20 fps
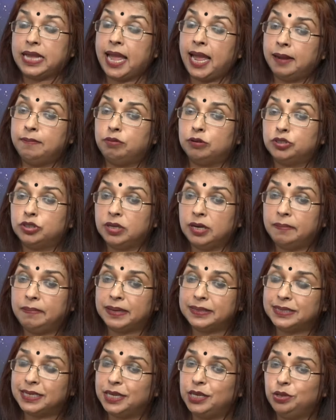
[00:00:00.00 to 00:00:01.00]
এক বছরের
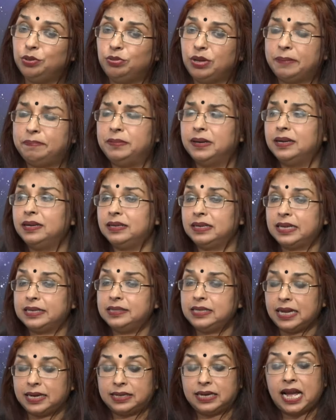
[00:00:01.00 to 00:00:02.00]
বাচ্চা কিন্তু আপনার
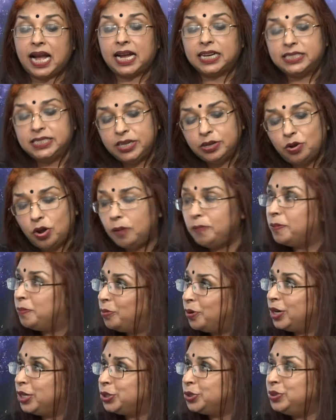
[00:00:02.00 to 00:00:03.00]
হাতে একটা হাসির গল্প
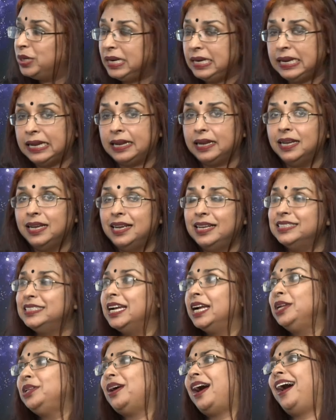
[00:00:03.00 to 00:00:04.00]
পড়ে শোনালে সে
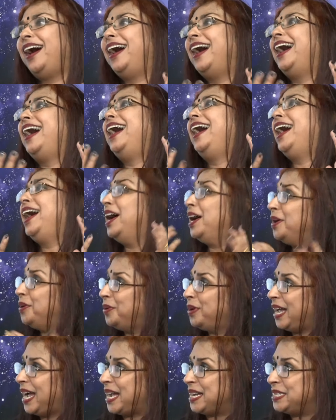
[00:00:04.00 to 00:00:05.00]
কিন্তু হা হা
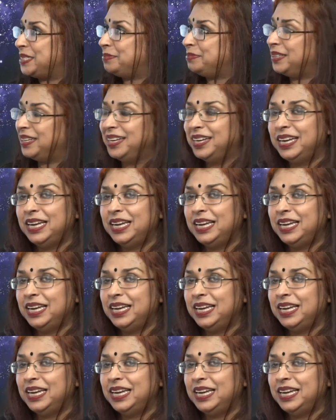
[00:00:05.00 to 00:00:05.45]
করে হাসবে